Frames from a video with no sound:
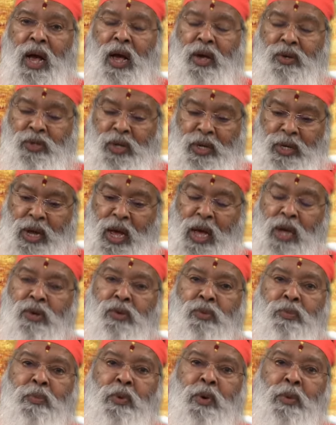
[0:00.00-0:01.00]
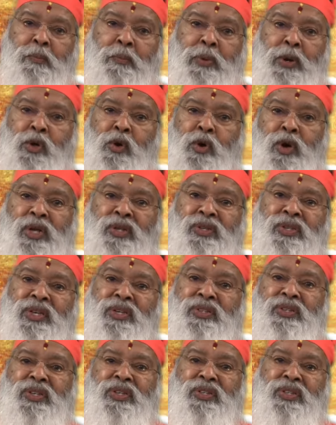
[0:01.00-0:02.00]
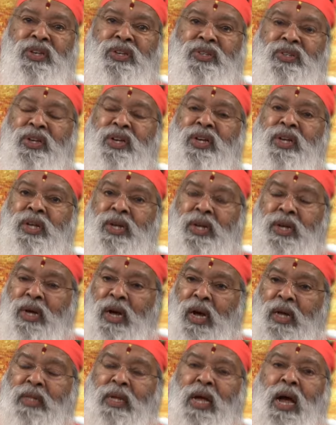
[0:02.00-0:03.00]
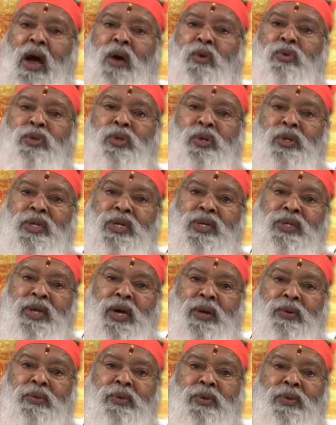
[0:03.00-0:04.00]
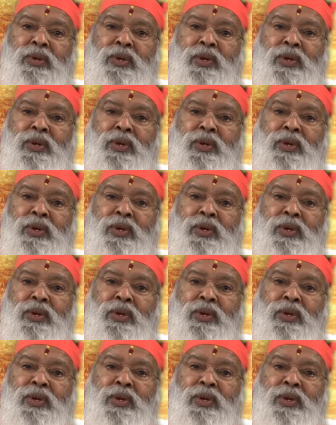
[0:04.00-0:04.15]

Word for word: ఆ శరాలను ప్రయోగం చేసి చేసి అదే ఆహుతులు చేశారు